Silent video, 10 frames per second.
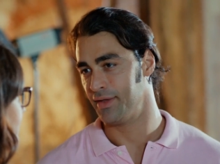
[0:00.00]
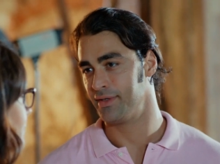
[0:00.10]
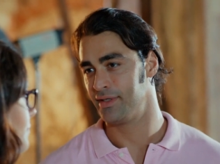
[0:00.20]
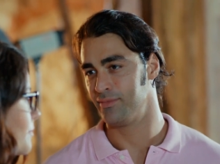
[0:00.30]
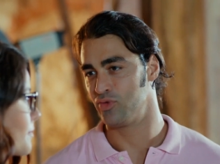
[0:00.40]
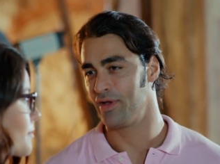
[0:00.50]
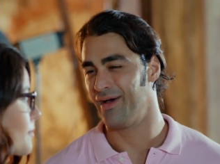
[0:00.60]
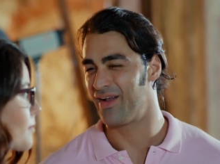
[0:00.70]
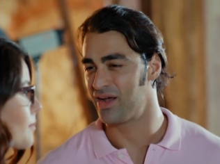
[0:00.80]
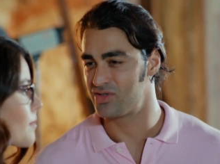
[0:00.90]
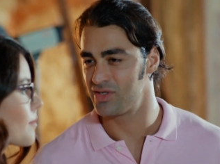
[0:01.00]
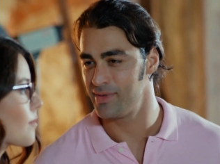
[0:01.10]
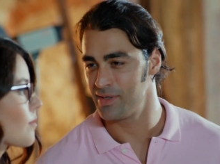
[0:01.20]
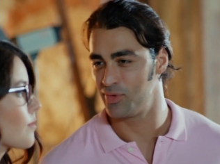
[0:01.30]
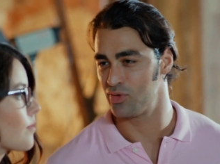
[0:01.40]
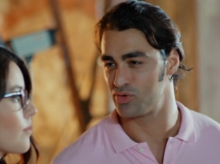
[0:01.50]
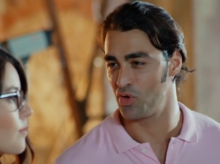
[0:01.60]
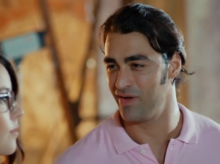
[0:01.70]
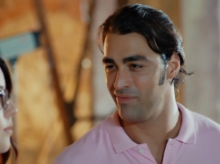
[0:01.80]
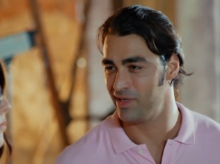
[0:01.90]
Anladın mı? Burada araştırma yapıyoruz,
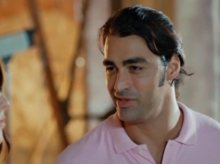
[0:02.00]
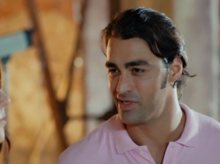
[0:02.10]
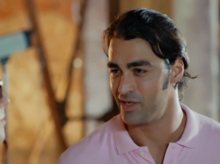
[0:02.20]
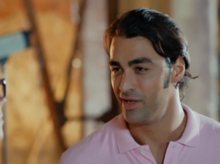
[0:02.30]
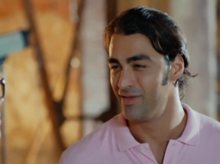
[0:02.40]
görev bilinci.